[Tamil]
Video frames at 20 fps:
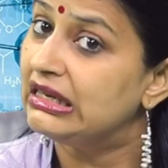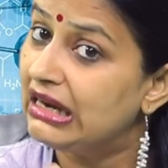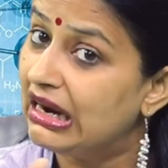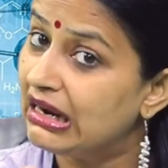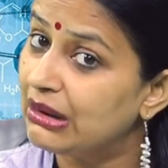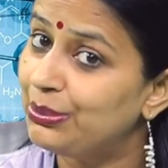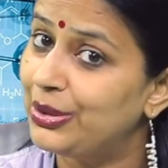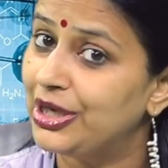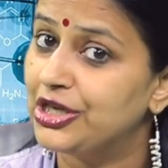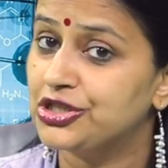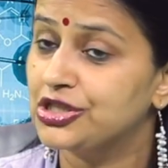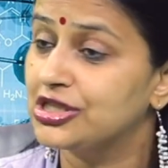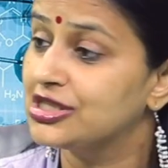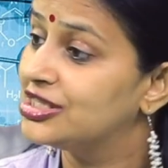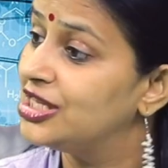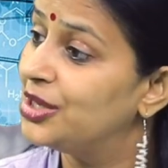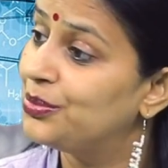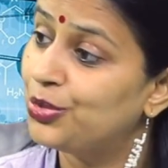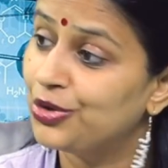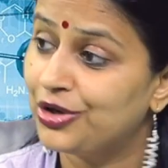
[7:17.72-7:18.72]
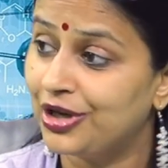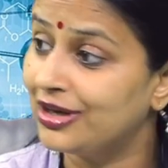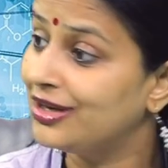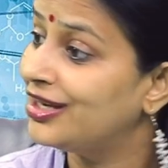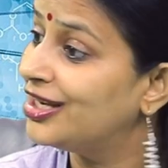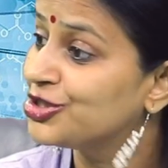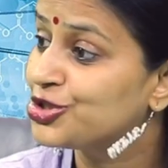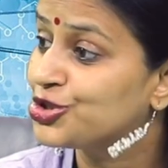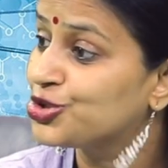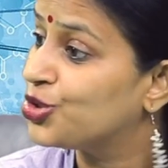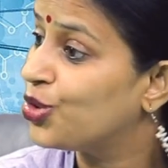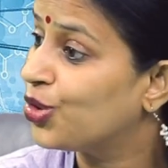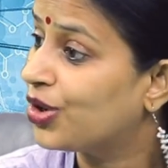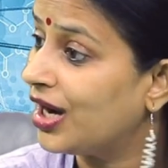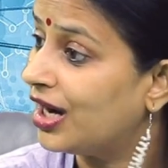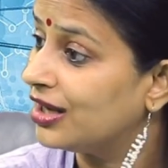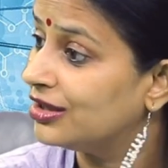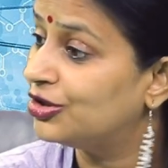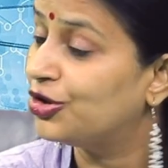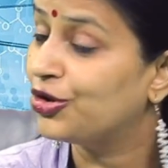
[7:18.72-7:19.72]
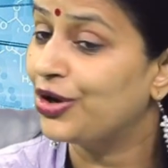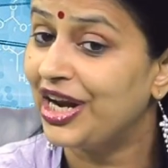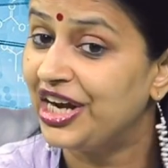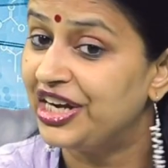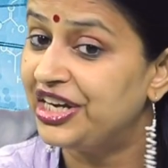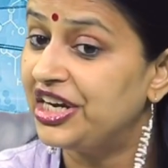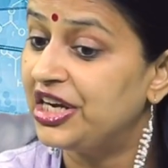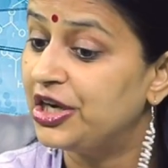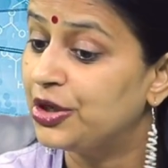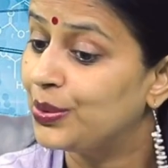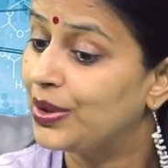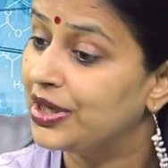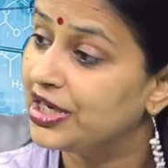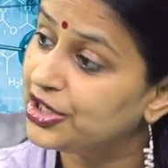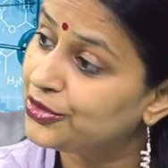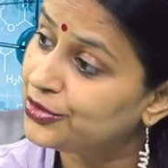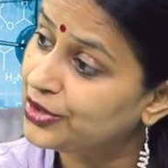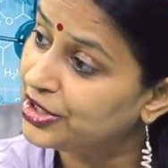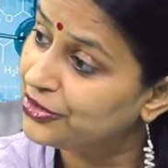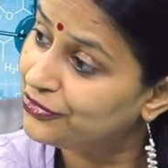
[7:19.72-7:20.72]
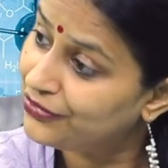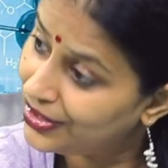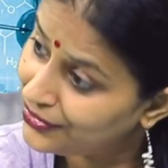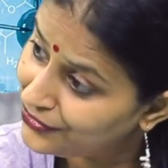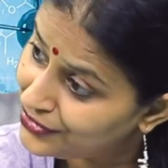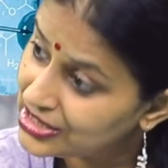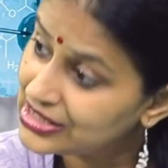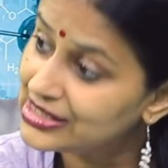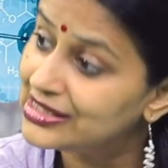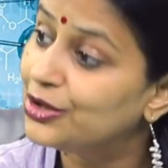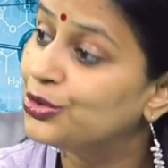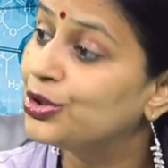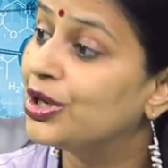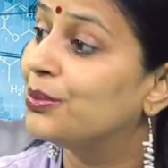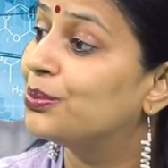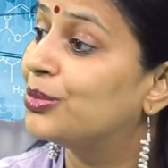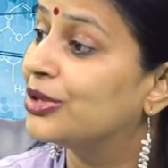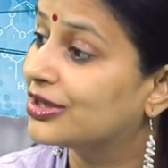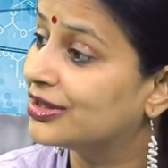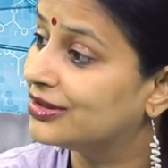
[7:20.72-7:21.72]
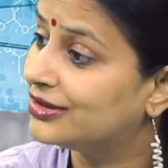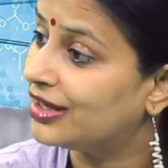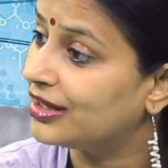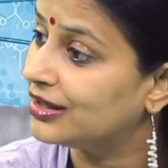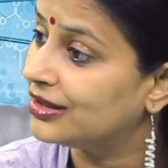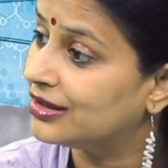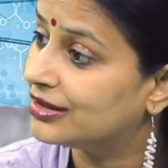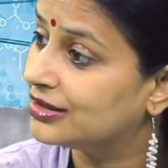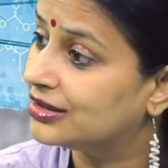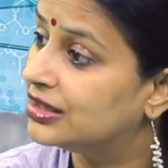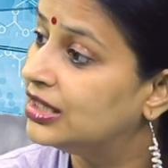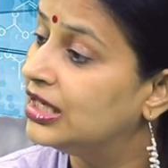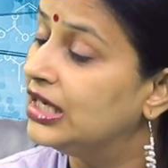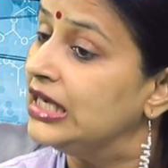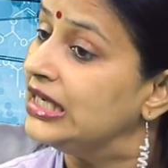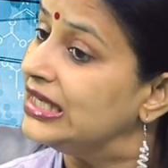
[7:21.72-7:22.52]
யங் பேஷண்ட்ஸில் இப்போ நிறைய ஸ்ட்ரோக் ஆகுது ஒரு எயிட்டீன் டுவெண்ட்டி டுவெண்ட்டி ஃபைவ் இயர்ஸ்லேயும் நம்மளுக்கு தெரியுது